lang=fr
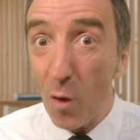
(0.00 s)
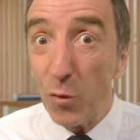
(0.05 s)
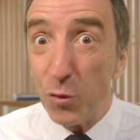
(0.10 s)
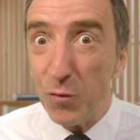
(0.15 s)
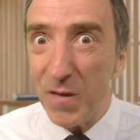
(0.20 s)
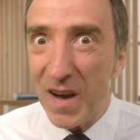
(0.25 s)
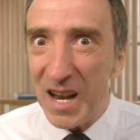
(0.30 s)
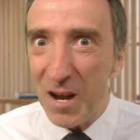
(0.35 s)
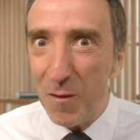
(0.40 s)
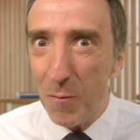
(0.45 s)
Tu
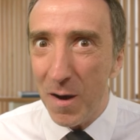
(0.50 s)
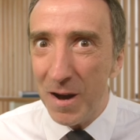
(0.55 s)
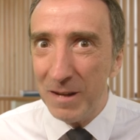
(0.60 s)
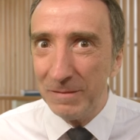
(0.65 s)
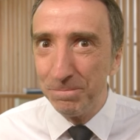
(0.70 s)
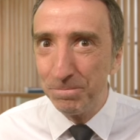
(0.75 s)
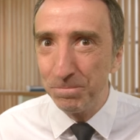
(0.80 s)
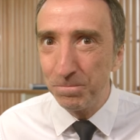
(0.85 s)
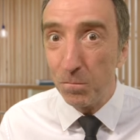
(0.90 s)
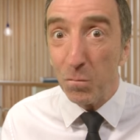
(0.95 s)
vas aller
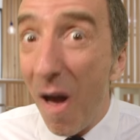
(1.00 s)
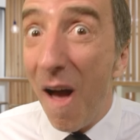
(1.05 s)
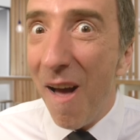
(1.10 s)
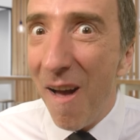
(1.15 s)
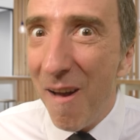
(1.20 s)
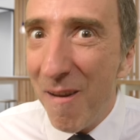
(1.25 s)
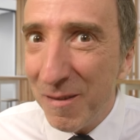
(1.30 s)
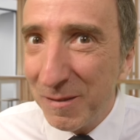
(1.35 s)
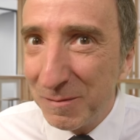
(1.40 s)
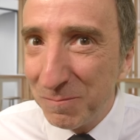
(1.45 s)
loin,
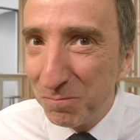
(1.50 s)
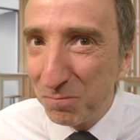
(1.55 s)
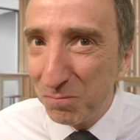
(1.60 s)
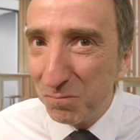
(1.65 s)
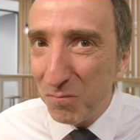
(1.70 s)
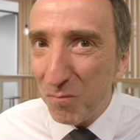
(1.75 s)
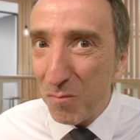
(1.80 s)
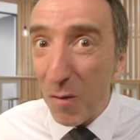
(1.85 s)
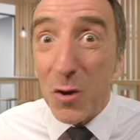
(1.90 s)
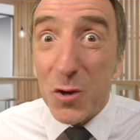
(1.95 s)
hein
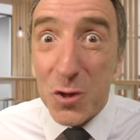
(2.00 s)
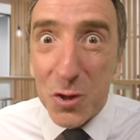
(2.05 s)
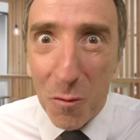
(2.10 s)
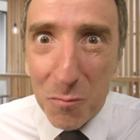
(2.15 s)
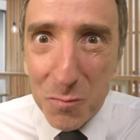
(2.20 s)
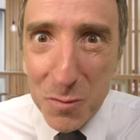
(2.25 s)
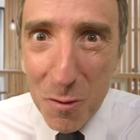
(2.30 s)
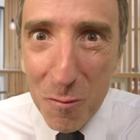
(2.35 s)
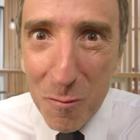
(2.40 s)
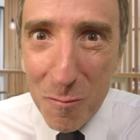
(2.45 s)

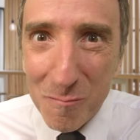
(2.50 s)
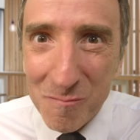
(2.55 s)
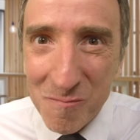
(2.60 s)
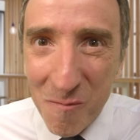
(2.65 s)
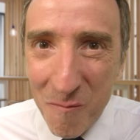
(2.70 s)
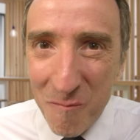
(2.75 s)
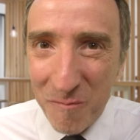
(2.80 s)
Champion